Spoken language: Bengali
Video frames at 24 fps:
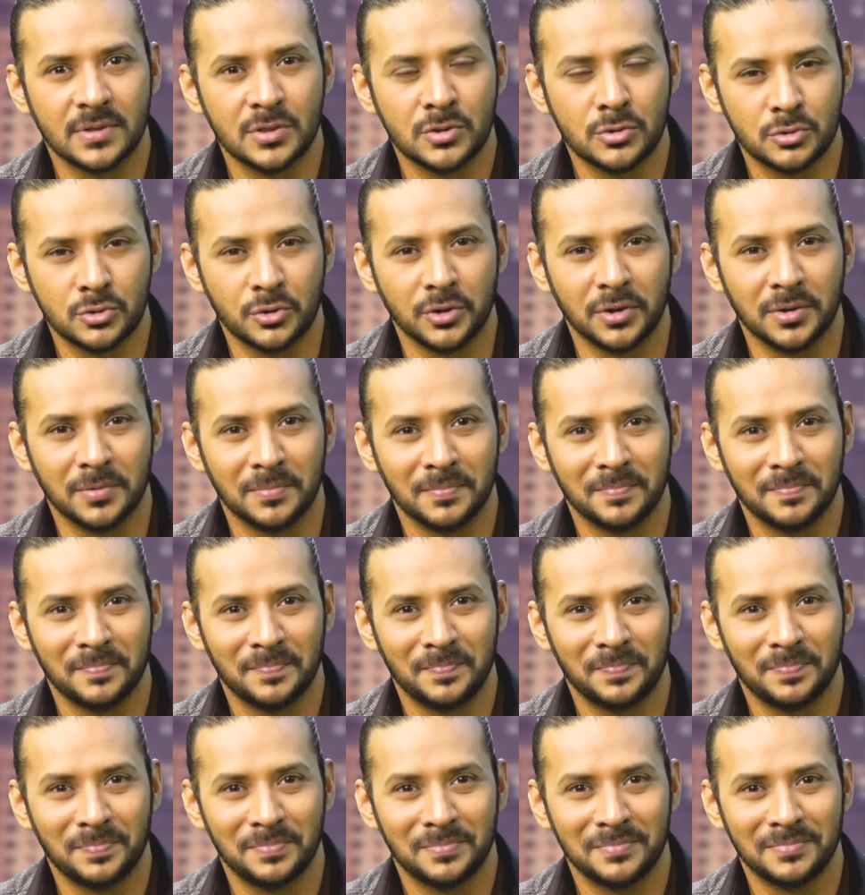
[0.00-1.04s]
দুটোই
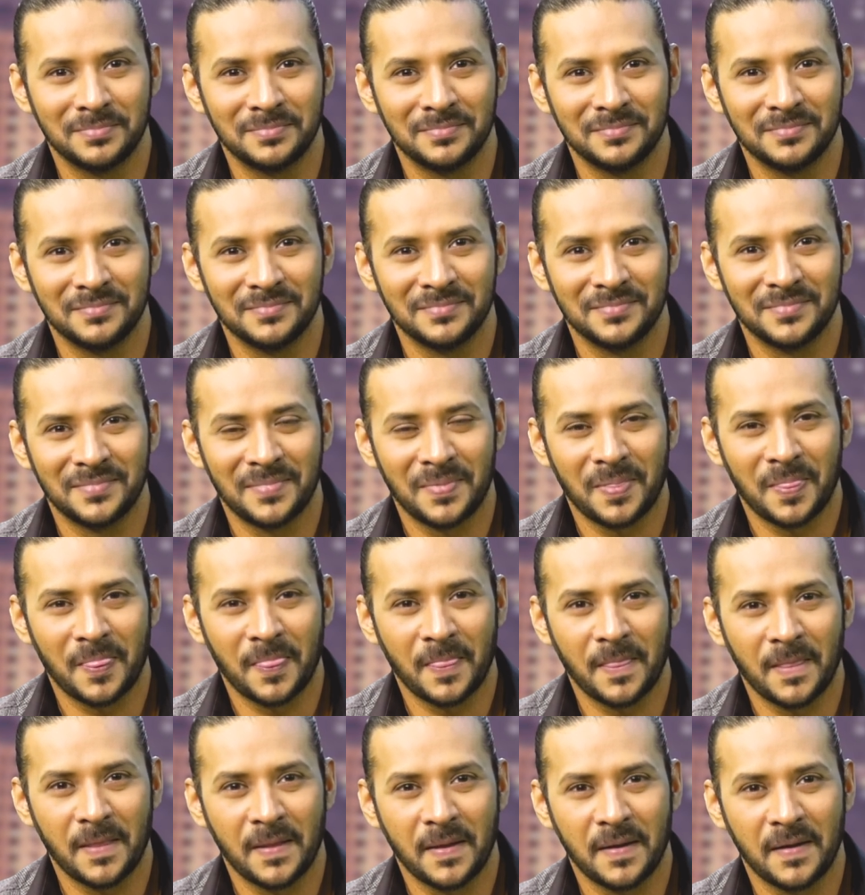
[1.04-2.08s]
লাভ
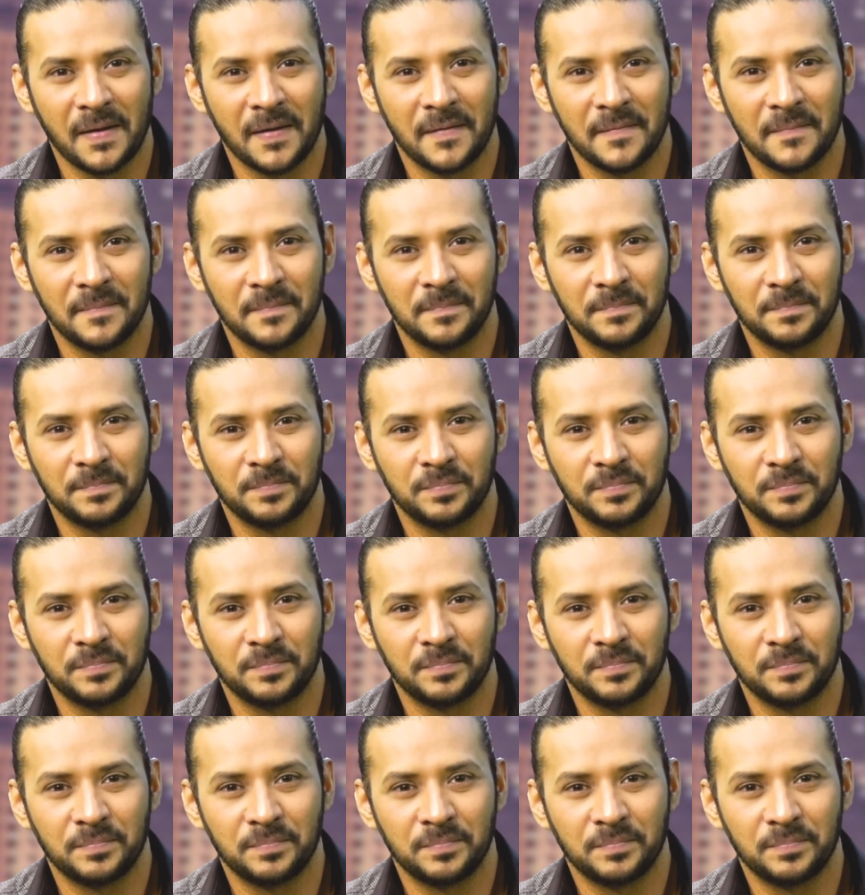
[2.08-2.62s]
অর ফ্রেন্ডশিপ